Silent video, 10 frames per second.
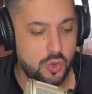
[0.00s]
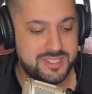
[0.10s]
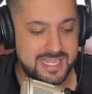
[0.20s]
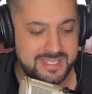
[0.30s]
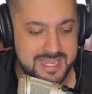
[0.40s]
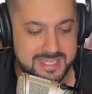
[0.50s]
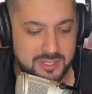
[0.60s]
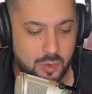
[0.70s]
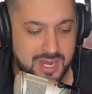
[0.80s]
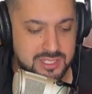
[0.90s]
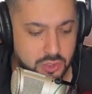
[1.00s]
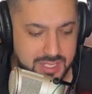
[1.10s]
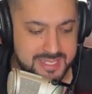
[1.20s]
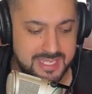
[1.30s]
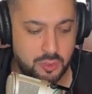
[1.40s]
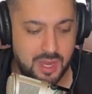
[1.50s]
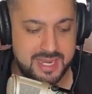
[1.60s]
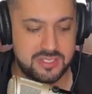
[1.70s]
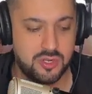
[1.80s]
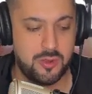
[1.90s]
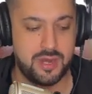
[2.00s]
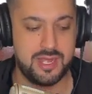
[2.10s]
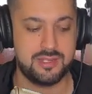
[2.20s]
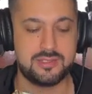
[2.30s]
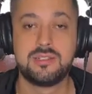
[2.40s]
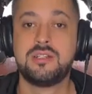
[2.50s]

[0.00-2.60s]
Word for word: Usted tiene tatuajes, tú tienes tatuajes, ¿no, Laura?